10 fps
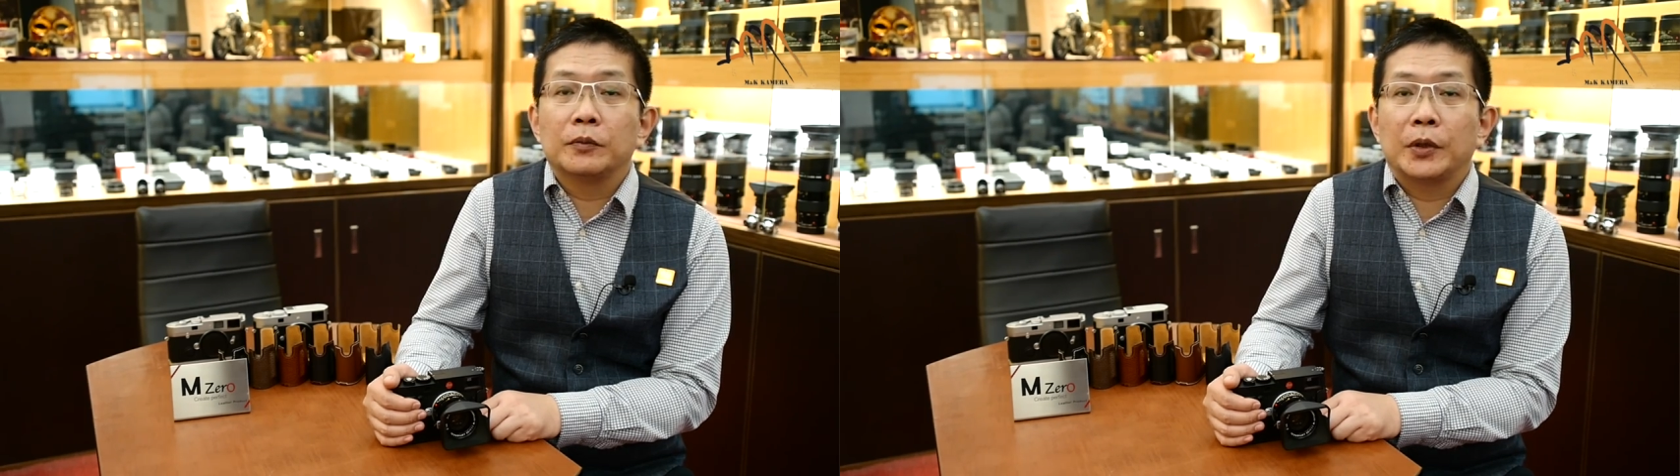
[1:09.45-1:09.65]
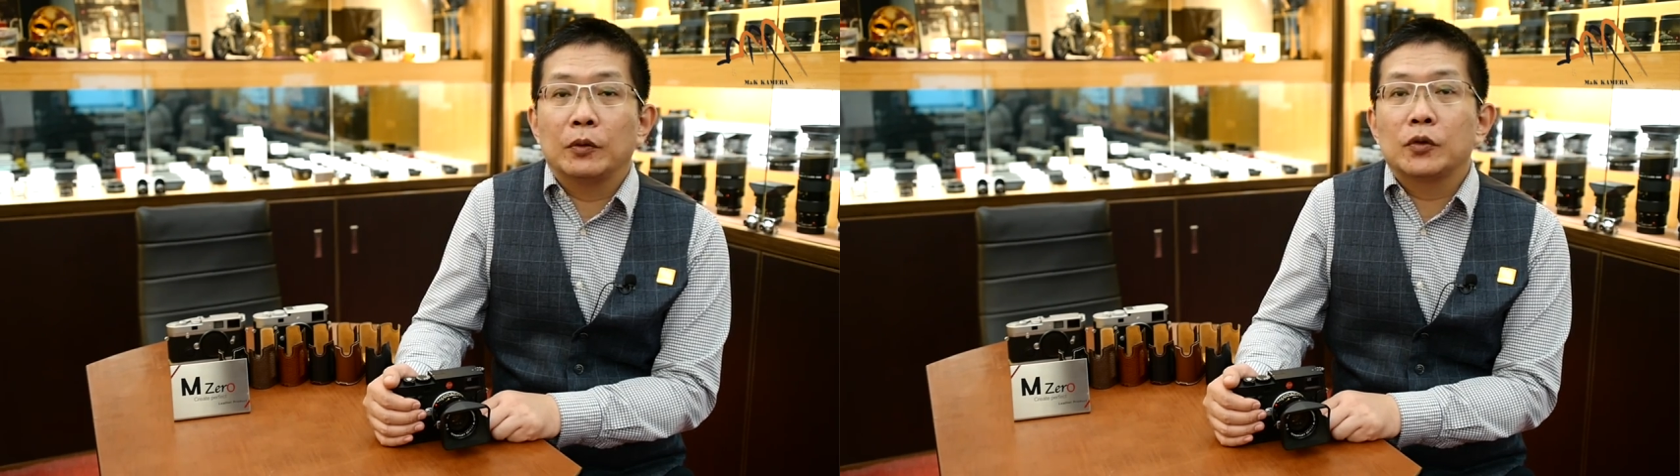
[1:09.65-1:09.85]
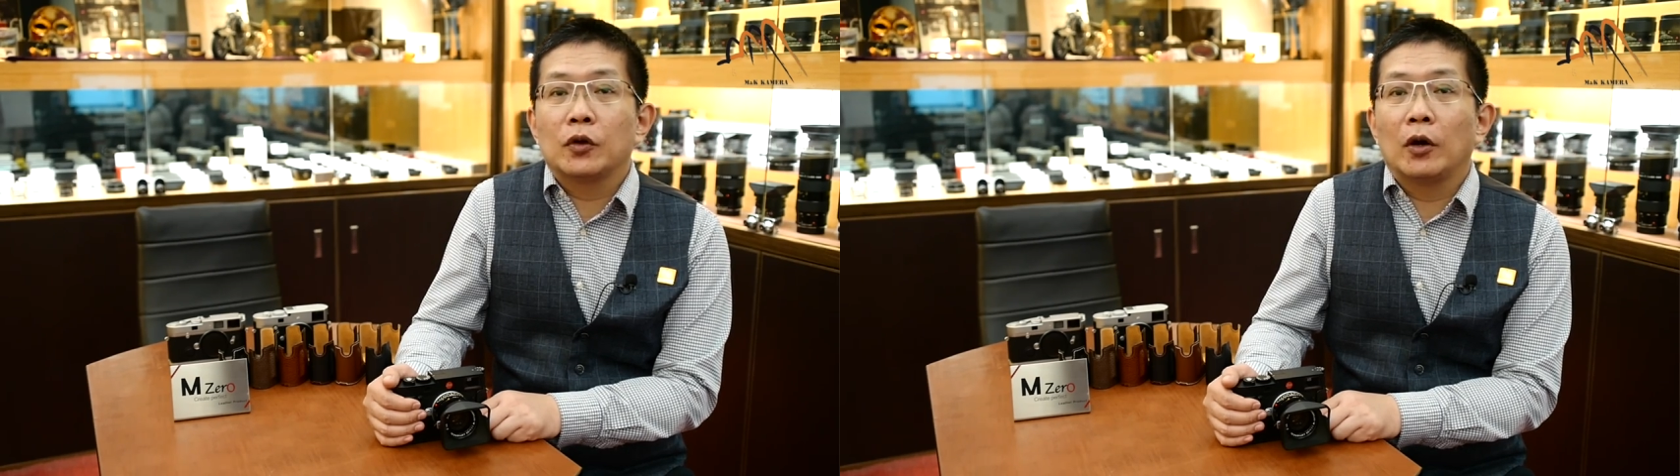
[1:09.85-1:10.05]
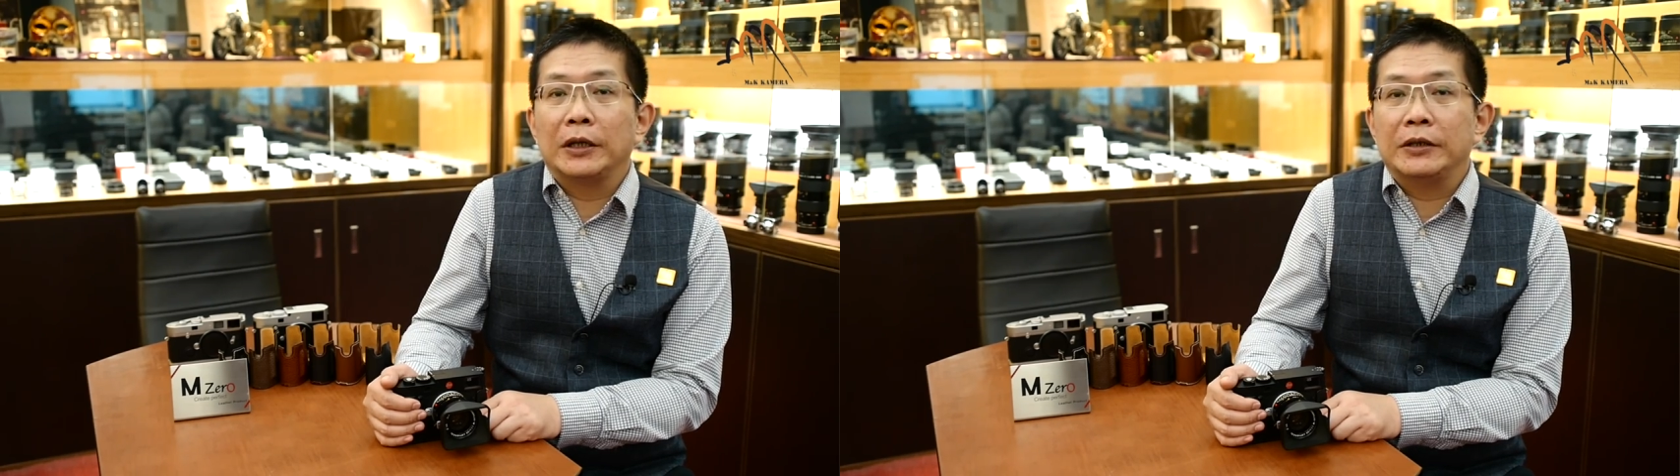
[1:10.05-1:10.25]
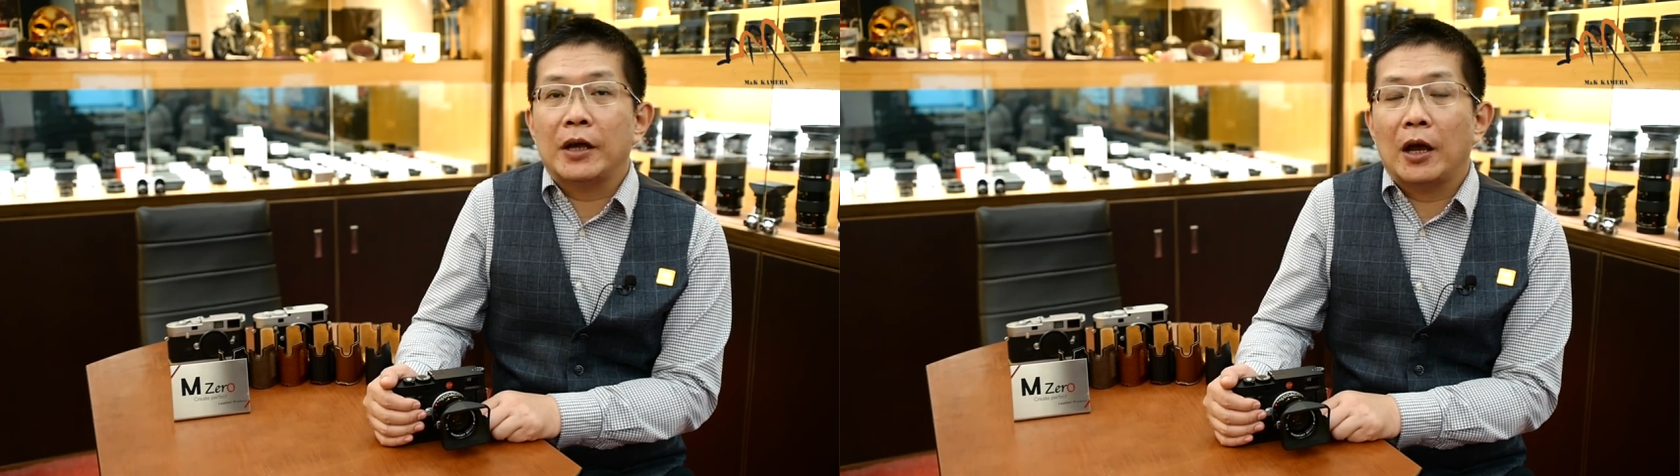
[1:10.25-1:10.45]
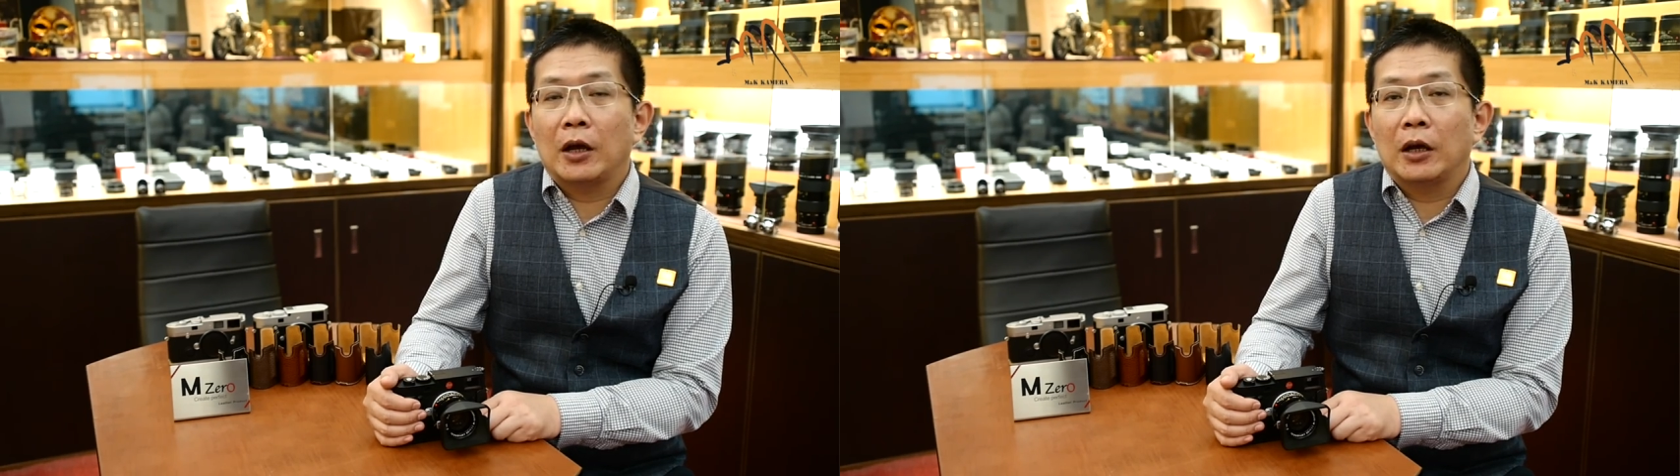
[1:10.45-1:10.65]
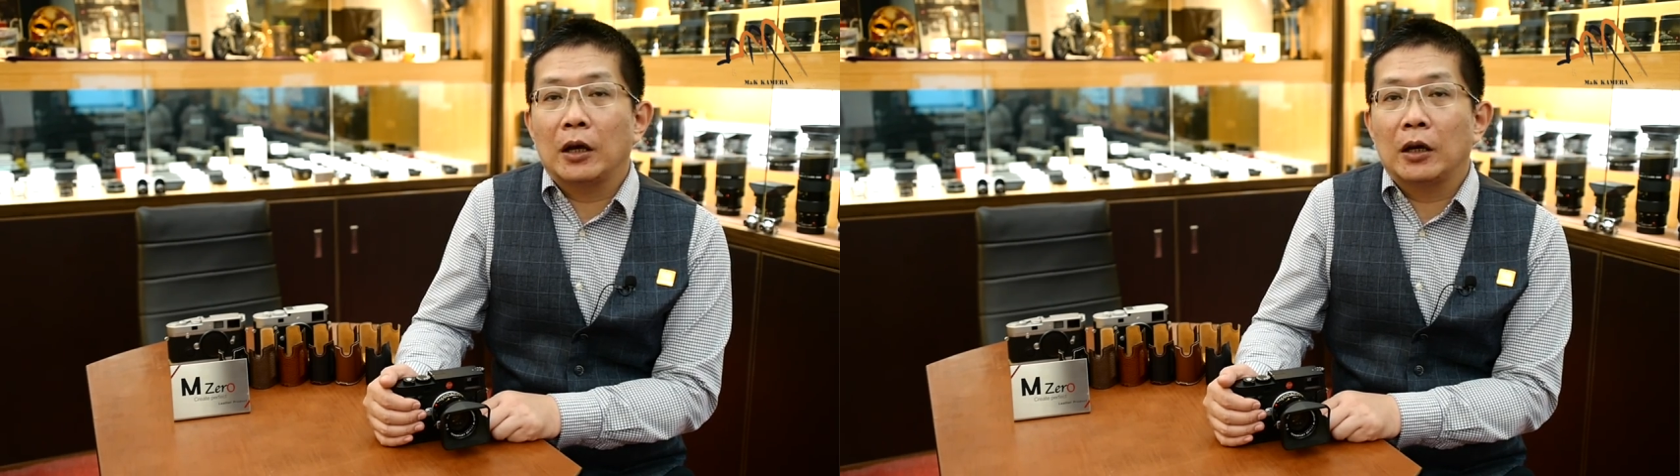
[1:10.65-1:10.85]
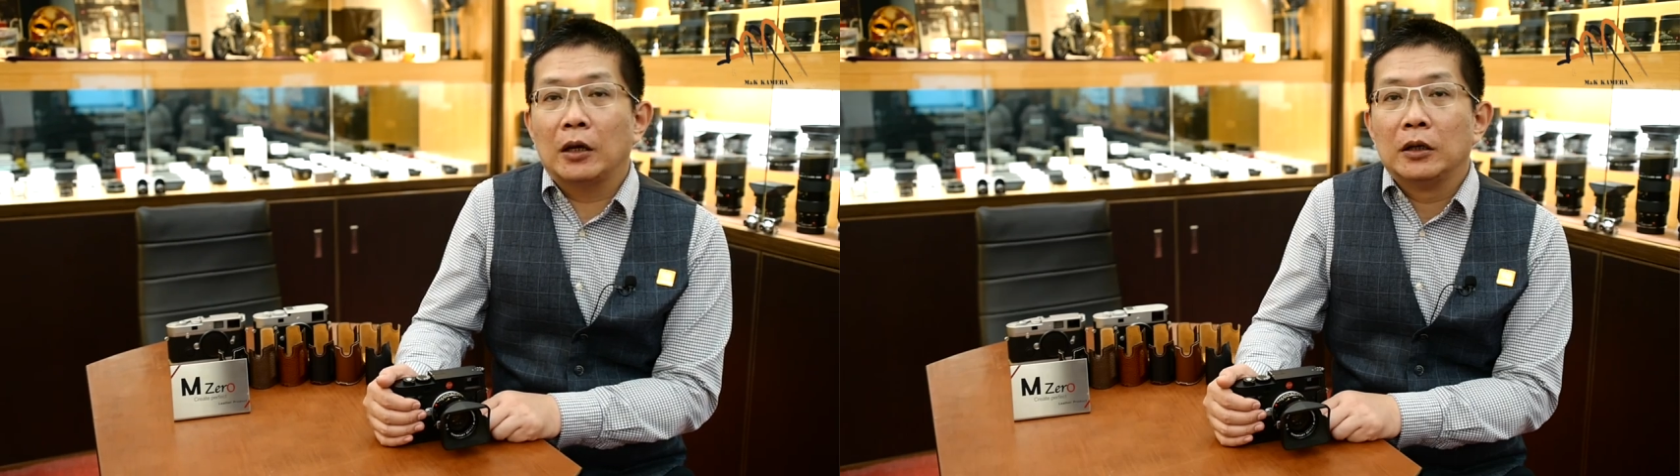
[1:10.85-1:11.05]
比如说你在
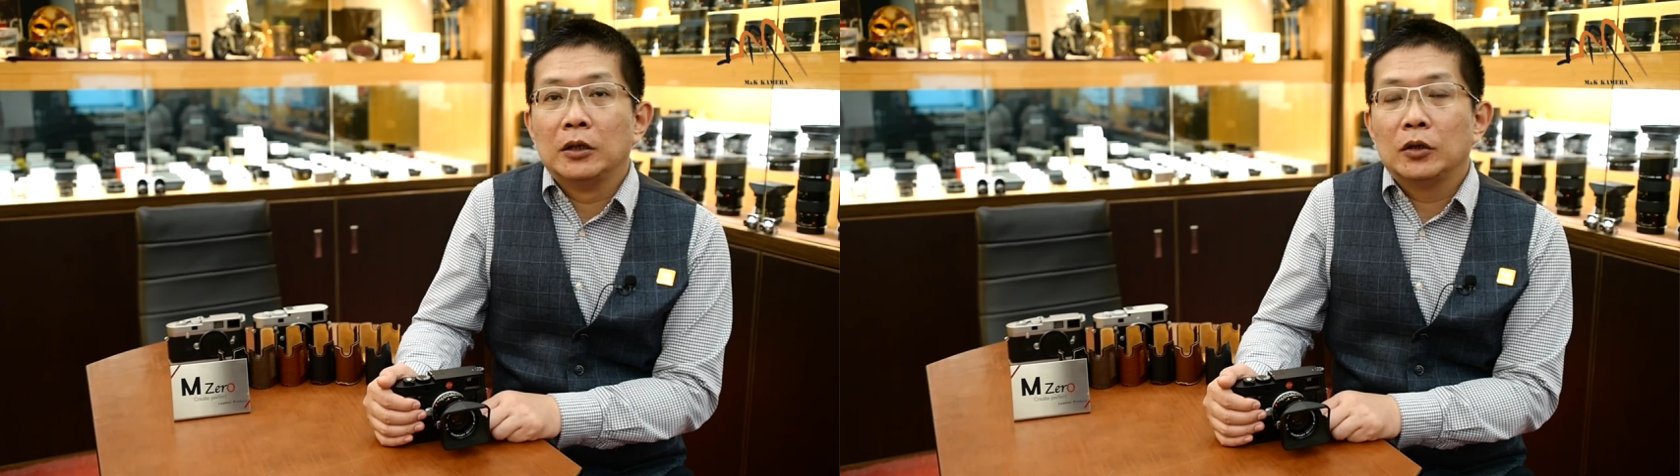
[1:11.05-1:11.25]
呃